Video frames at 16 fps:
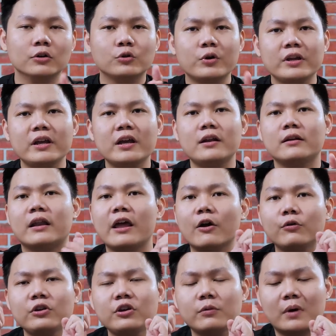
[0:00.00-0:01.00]
Tuy nhiên
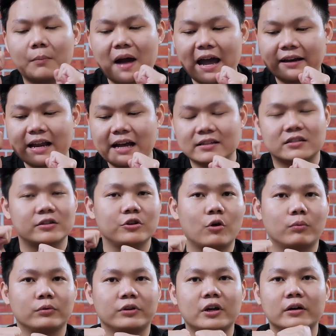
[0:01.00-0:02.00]
nếu như mà bạn đang sử
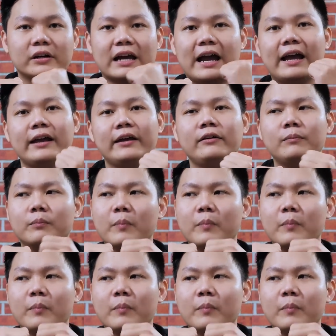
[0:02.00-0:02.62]
dụng những cái